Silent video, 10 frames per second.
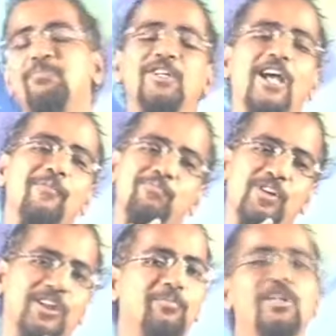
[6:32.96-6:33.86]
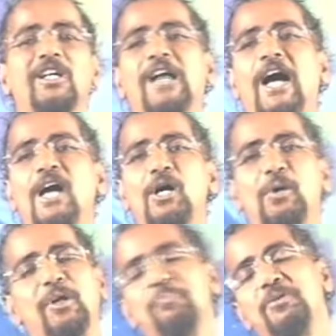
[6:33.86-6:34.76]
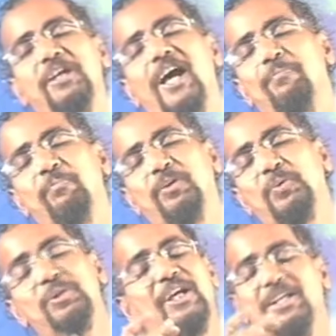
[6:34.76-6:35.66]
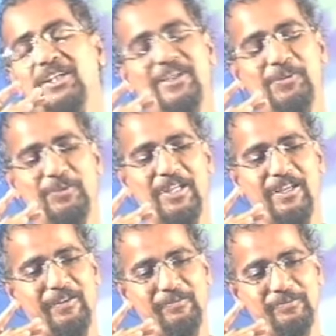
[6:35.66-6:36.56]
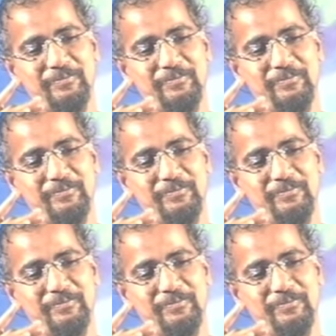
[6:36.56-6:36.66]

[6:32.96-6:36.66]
अपने आप में रमने का और अपने आप में खो जाने का होता है